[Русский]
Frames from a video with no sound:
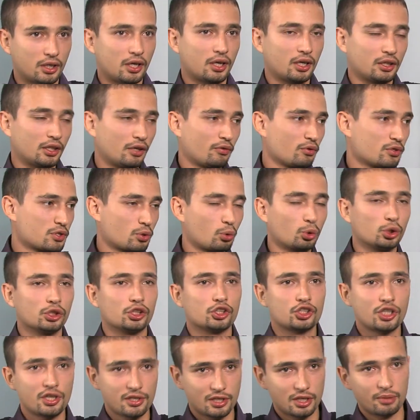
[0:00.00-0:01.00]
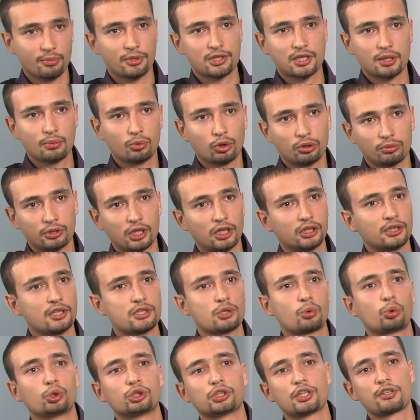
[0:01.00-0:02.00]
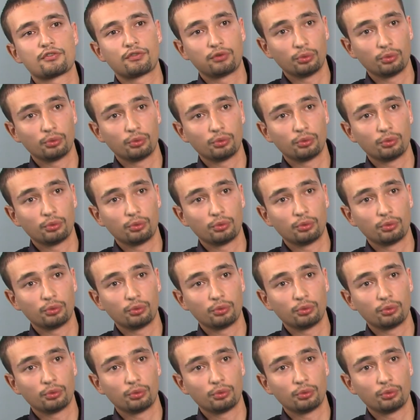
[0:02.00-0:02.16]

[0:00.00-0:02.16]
как она вот закончилась женским баскетболом, как она закончилась